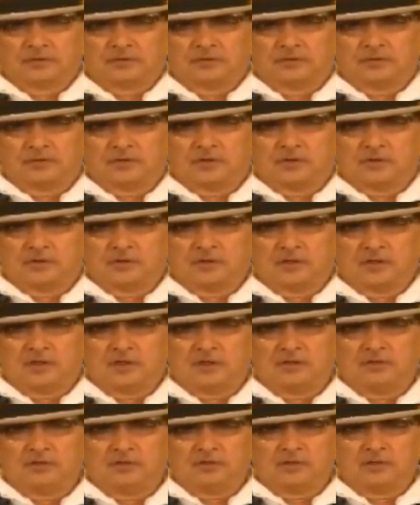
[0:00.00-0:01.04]
の激
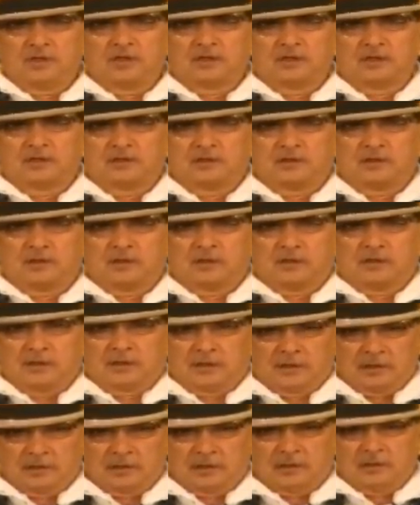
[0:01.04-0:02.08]
変の中で、
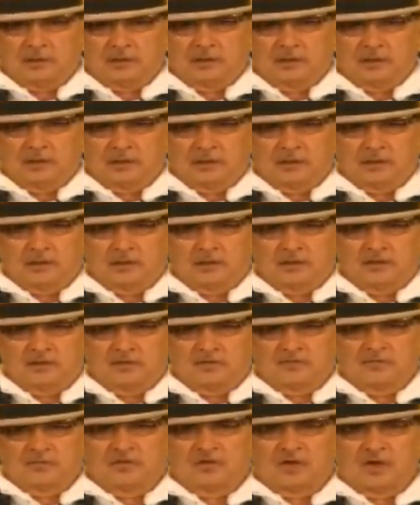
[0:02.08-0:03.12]

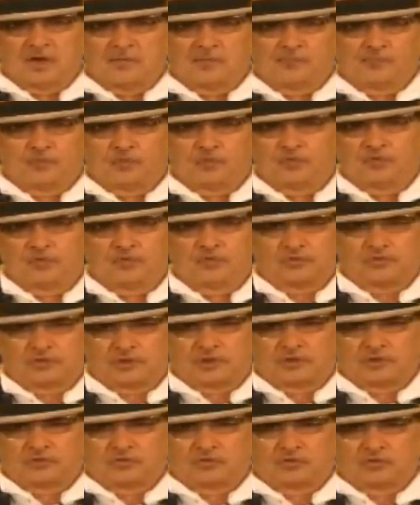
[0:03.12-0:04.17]
今の安保法
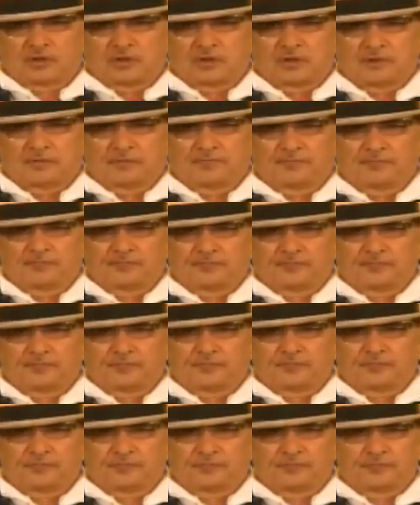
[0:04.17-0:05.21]
制とか、
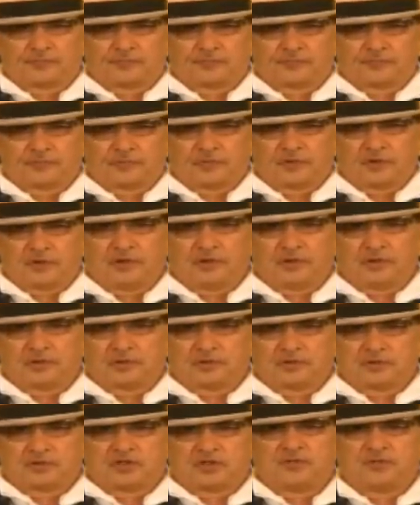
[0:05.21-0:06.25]
ね、
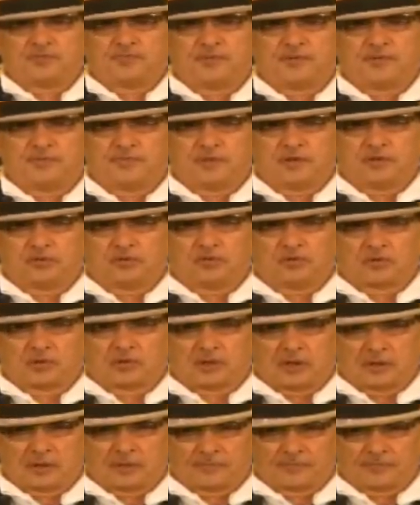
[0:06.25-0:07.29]
TPP と
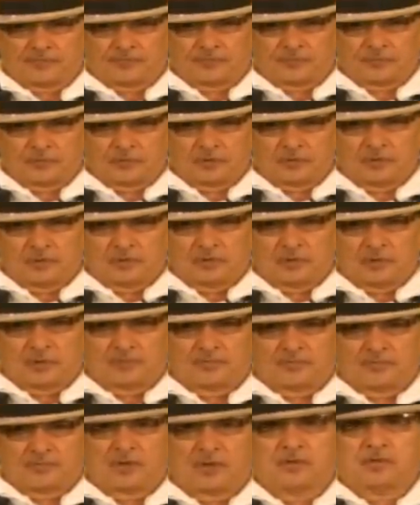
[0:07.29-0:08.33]
か、
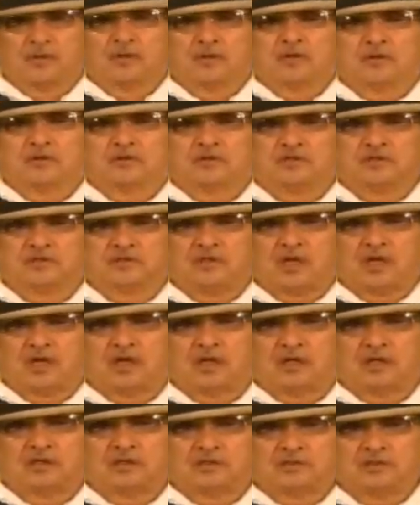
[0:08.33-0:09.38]
まあ小さい
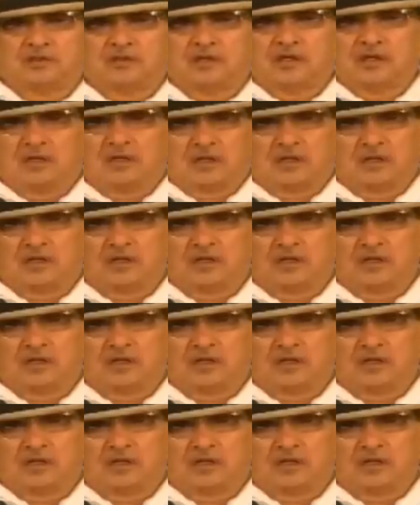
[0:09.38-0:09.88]
話じゃ辺